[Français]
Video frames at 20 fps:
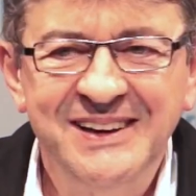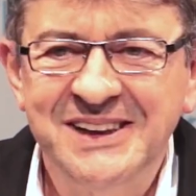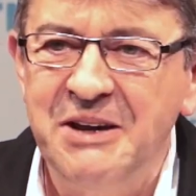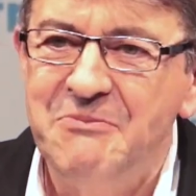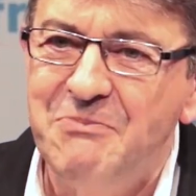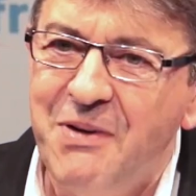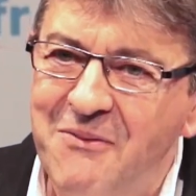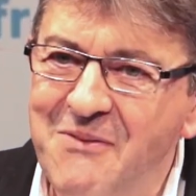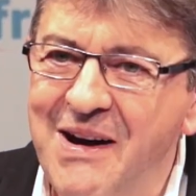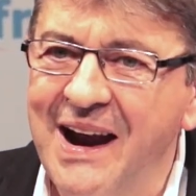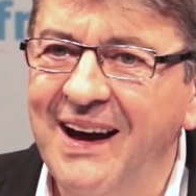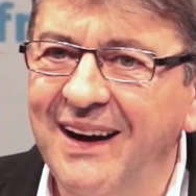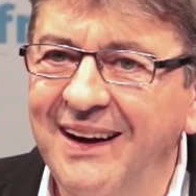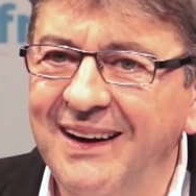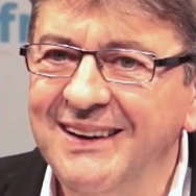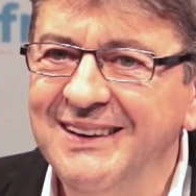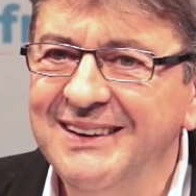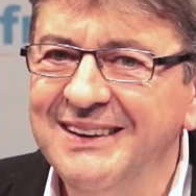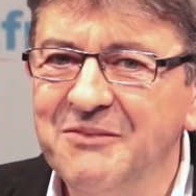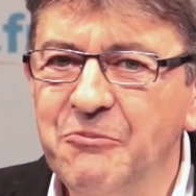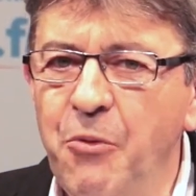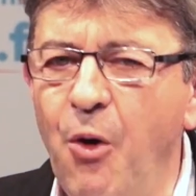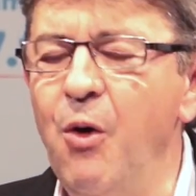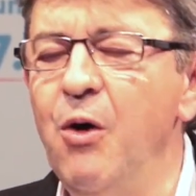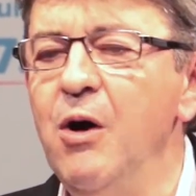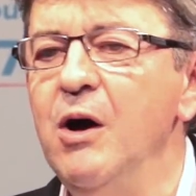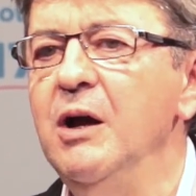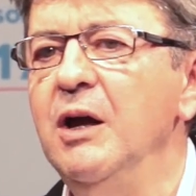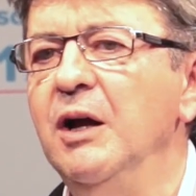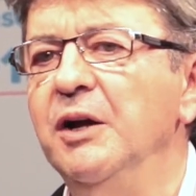C'est pas malin. Hein
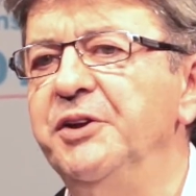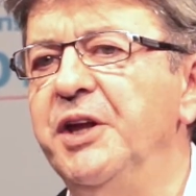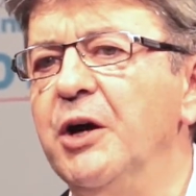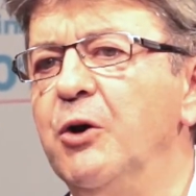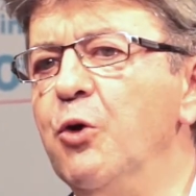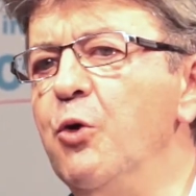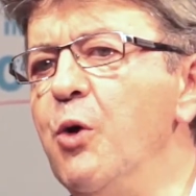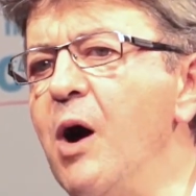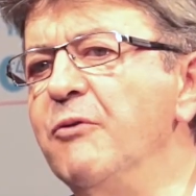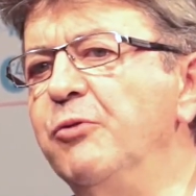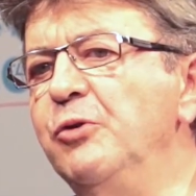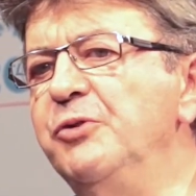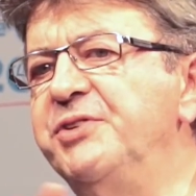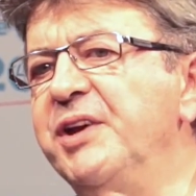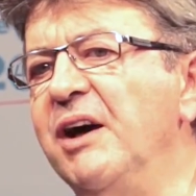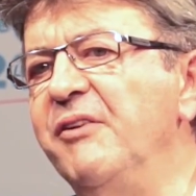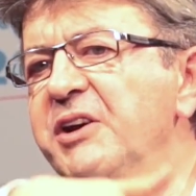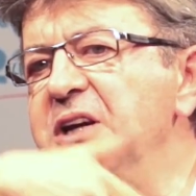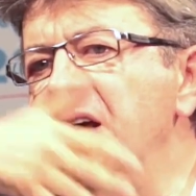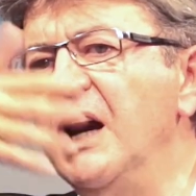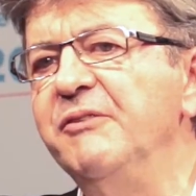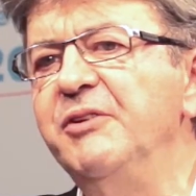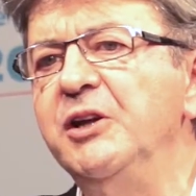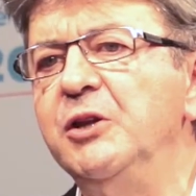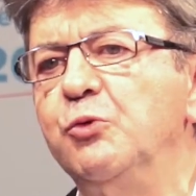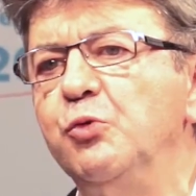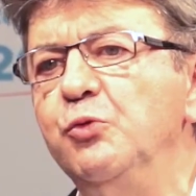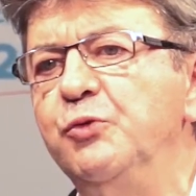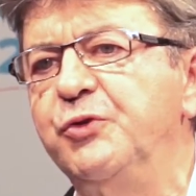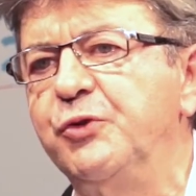bon, des Gaulois, vous le savez, il y en avait
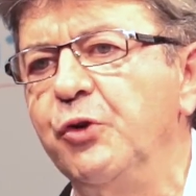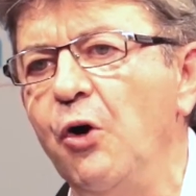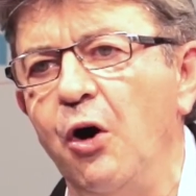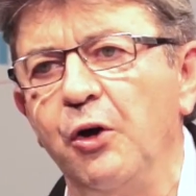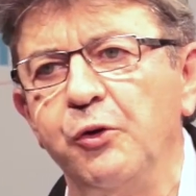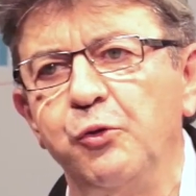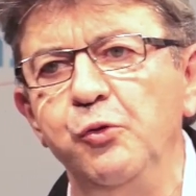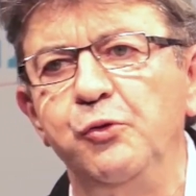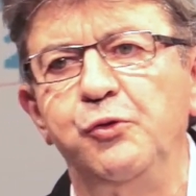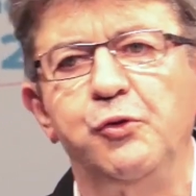toutes sortes,